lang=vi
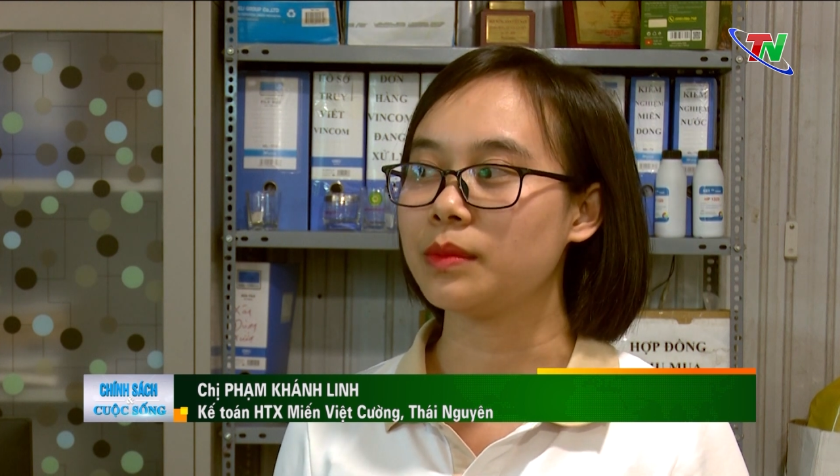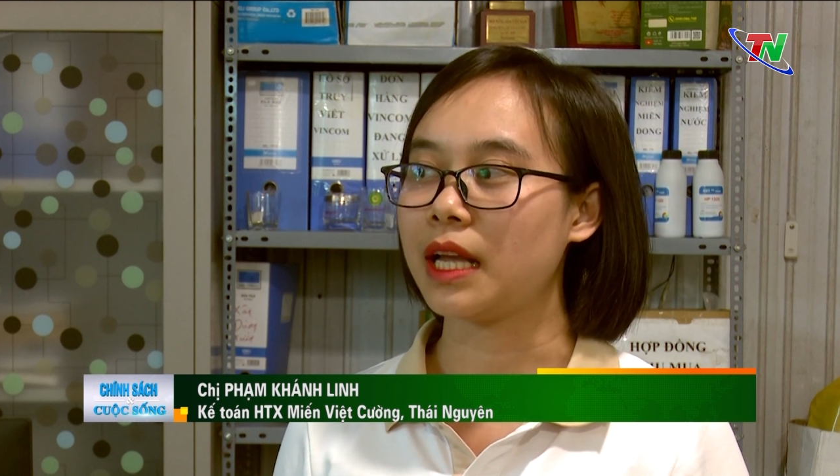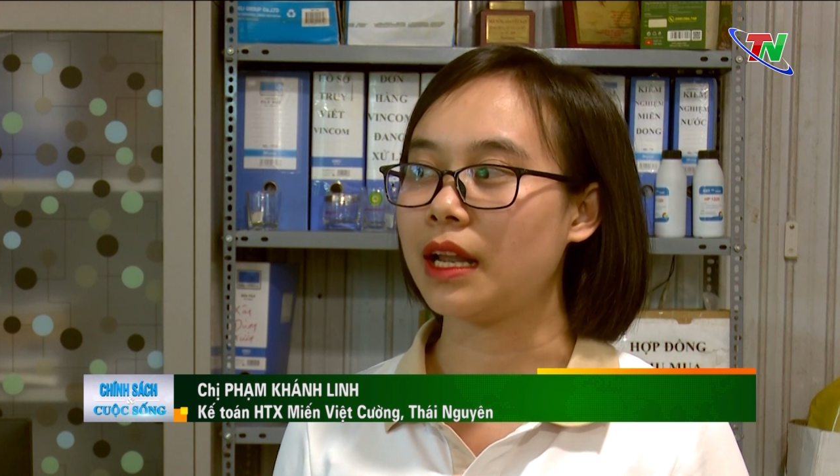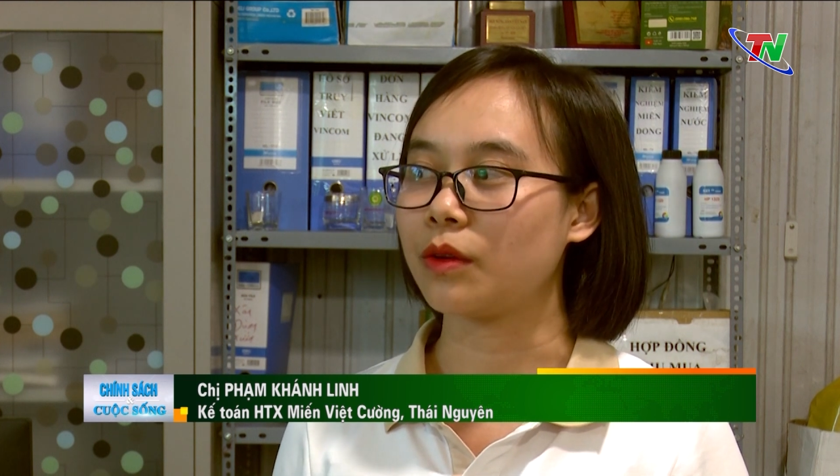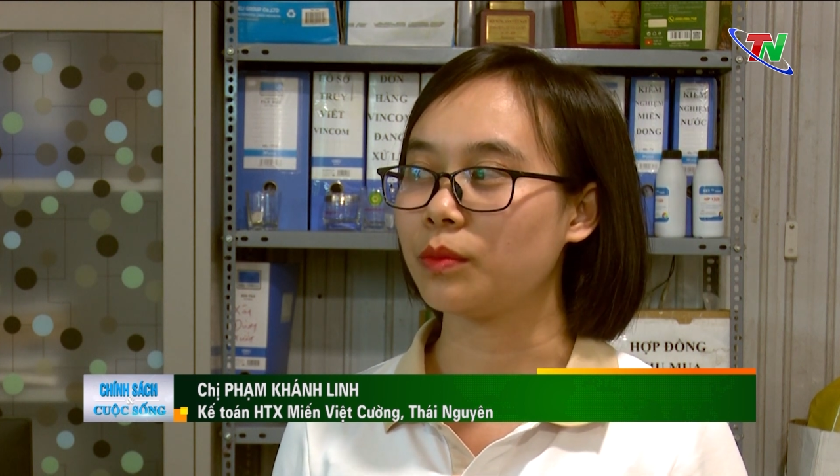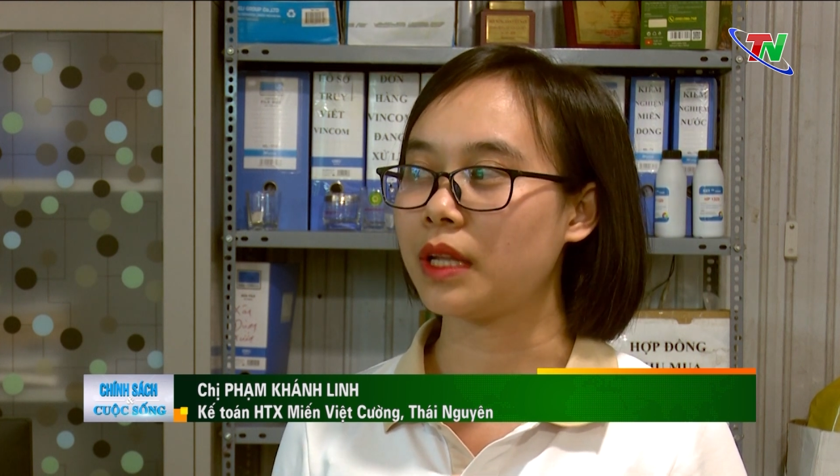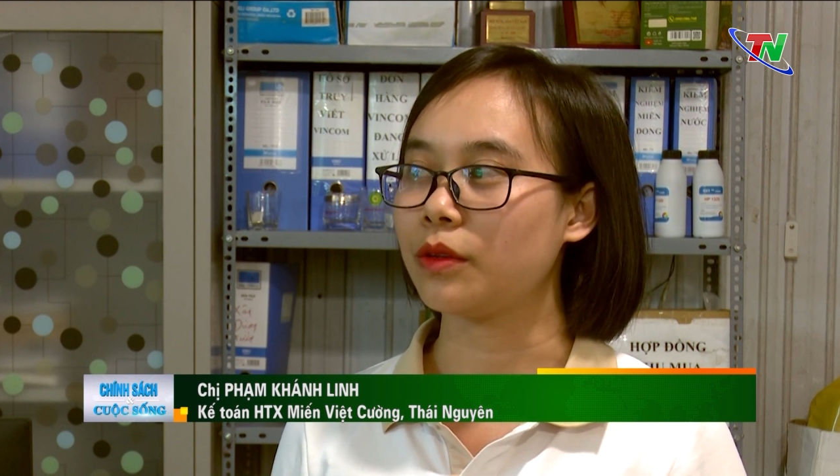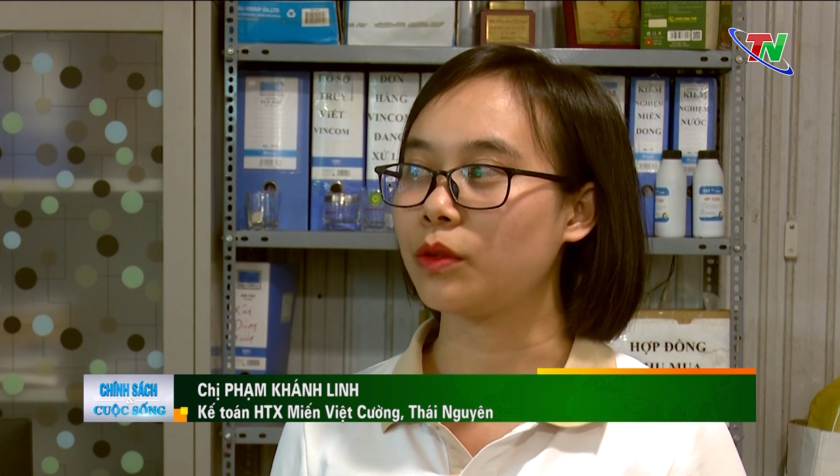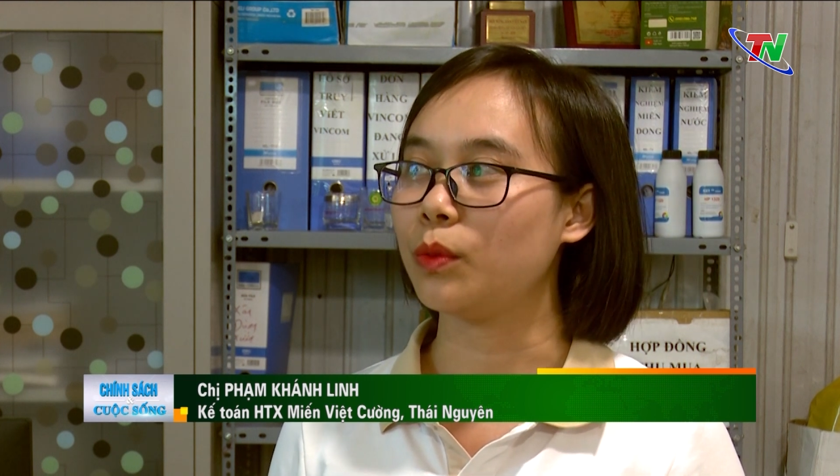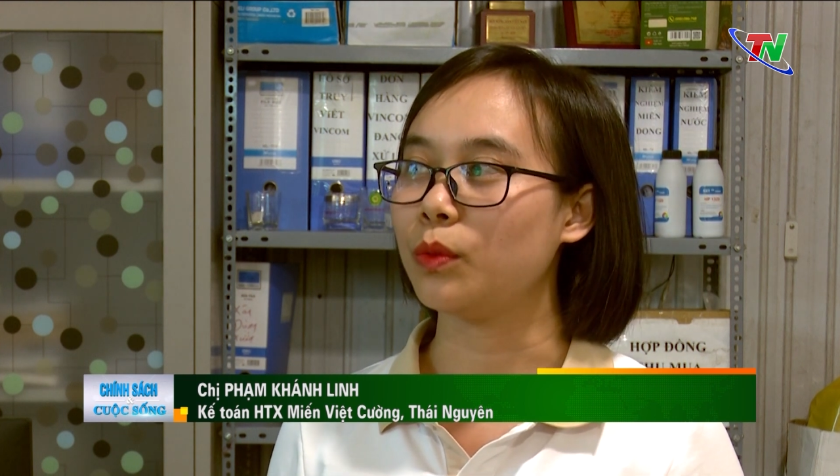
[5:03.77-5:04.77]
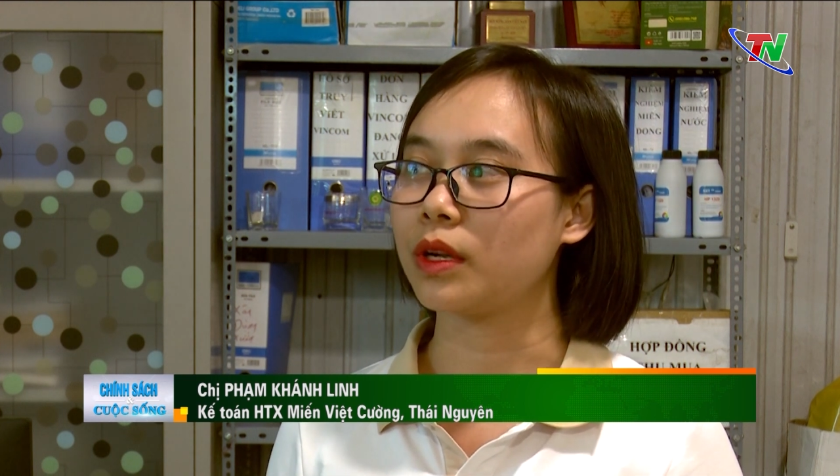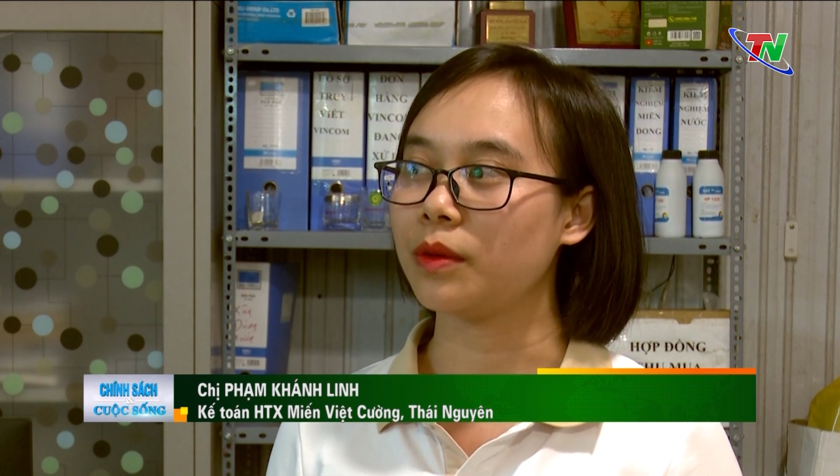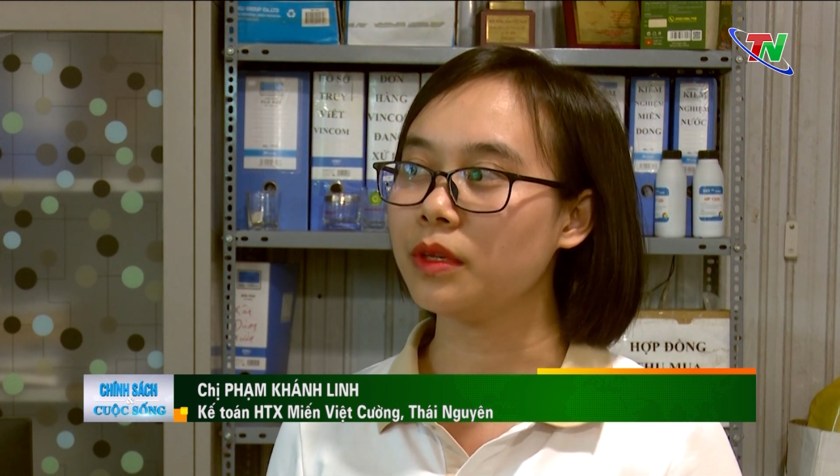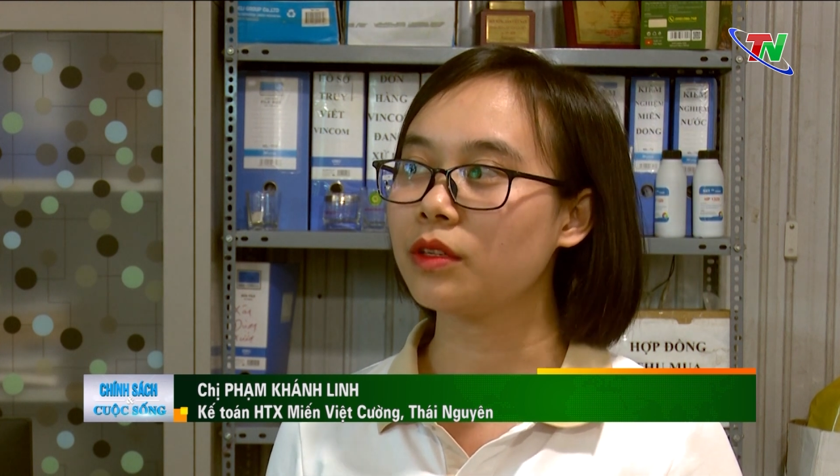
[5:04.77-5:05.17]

nên ra là cũng tạo cho tôi một cái